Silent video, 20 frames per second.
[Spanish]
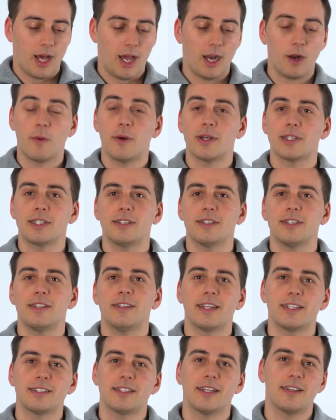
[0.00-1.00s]
Algo bastante
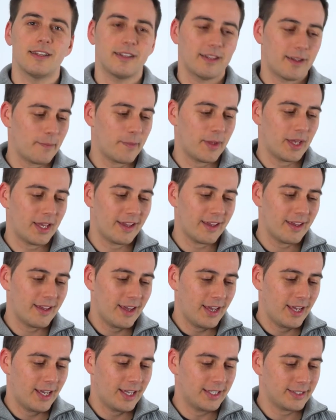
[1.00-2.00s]
interesante también
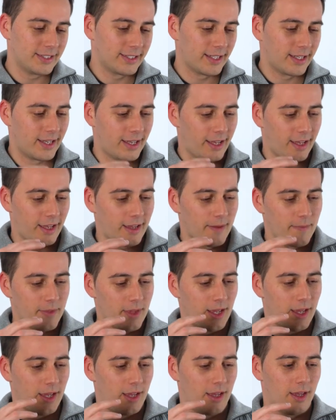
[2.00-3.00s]
es
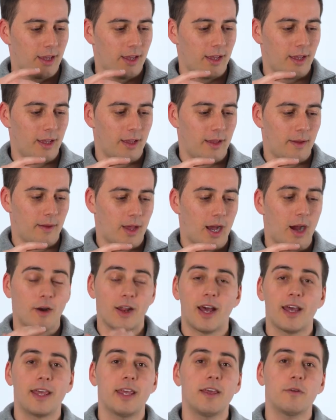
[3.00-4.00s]
que eh,
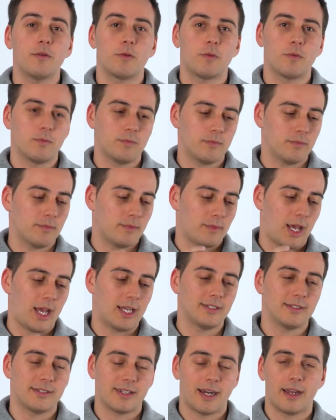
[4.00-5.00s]
ahora hay un
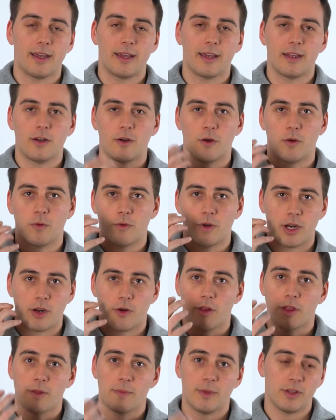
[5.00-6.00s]
ice tracker o un
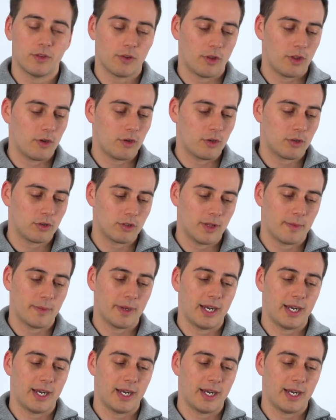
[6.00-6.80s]
reconocimiento de ojos, de